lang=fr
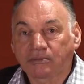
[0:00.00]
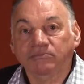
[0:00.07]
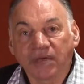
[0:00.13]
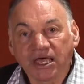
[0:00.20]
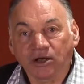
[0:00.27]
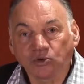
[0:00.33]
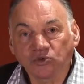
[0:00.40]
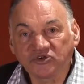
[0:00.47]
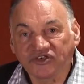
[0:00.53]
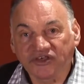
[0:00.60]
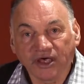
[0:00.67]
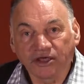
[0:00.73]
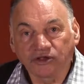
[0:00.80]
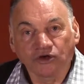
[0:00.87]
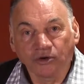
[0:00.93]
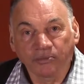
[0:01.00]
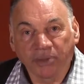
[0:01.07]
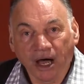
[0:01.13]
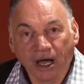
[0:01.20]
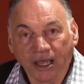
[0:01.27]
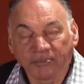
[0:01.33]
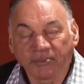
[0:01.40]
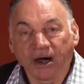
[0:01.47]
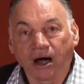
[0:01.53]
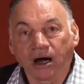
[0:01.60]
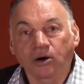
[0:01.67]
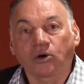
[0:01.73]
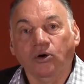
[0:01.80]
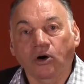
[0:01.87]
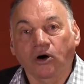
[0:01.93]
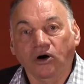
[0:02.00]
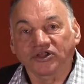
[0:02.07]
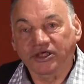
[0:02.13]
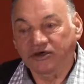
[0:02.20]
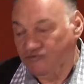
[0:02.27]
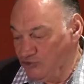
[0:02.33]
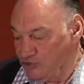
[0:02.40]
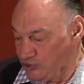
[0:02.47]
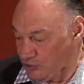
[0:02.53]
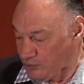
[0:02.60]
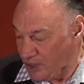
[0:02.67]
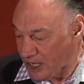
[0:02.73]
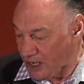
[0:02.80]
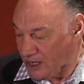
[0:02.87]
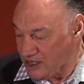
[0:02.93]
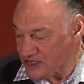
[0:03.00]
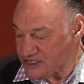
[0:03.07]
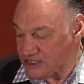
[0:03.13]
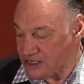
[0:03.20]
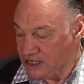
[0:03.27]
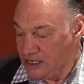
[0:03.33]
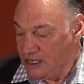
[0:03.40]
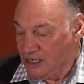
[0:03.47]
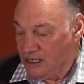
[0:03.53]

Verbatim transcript: Mais Grousset ne paraît pas au rendez-vous du prince